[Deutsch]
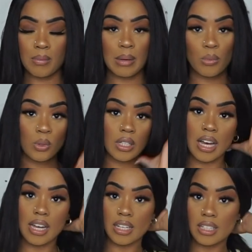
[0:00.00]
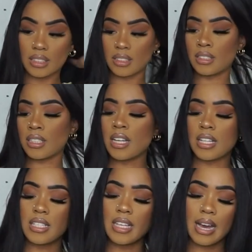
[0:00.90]
wie mein Mut gerade ist.
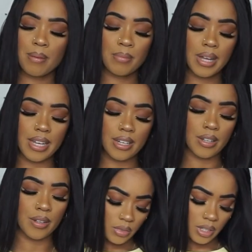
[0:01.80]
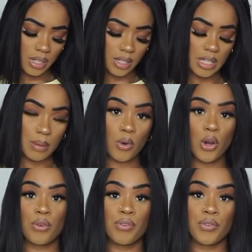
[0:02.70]
Die haben beide 7,95 Euro